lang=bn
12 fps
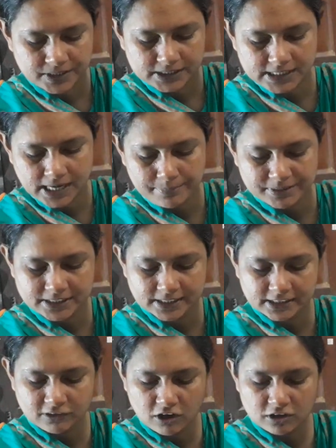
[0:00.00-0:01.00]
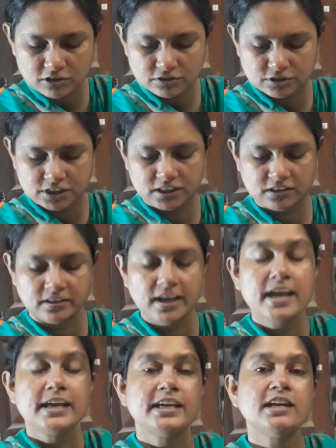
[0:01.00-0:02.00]
সে আমার সাথে কলহ করছিল
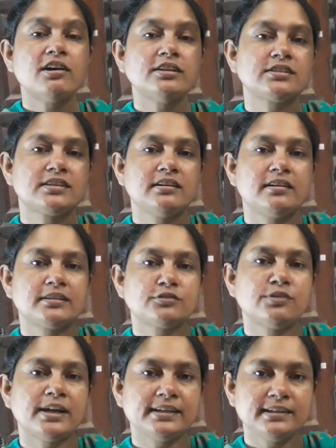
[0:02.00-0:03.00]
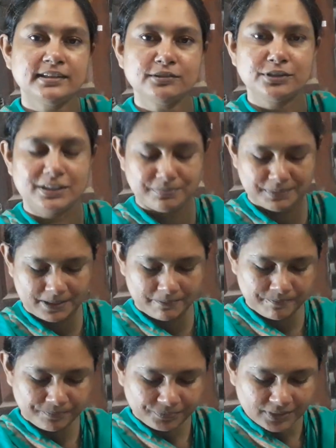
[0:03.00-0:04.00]
হি ওয়াজ কোয়ারেলিং উইথ মি
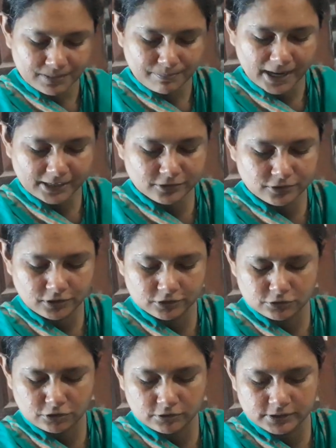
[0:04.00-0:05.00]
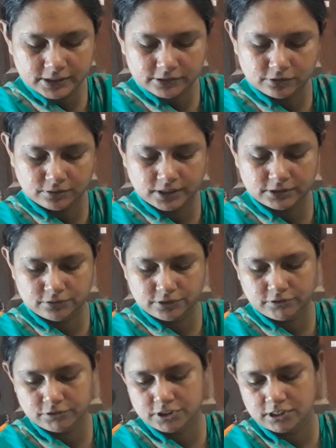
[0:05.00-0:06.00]
বালকগুলো দ্রদ্রে দৌড়াদৌড়ি
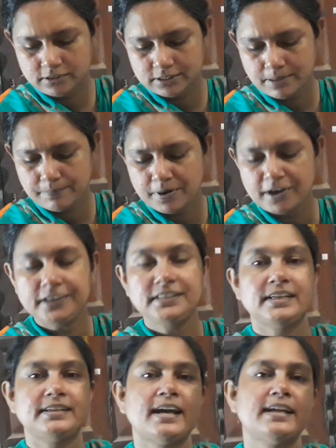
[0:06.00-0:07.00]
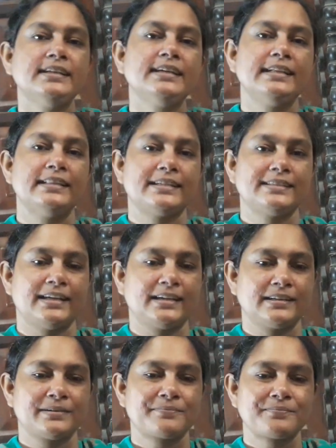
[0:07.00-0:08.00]
করছিল দ্য বয়েজ আর রানিং ইন দ্য সান
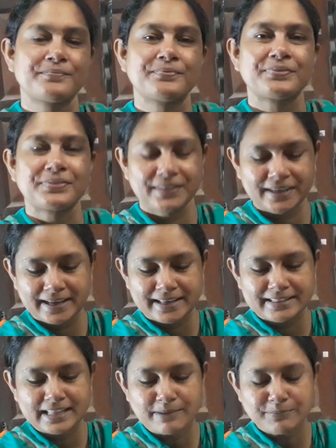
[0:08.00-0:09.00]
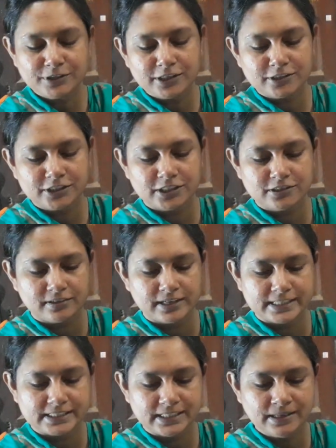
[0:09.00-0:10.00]
তারপর অংশে চলে
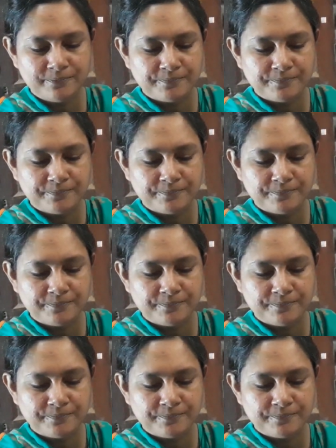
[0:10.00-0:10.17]
আসি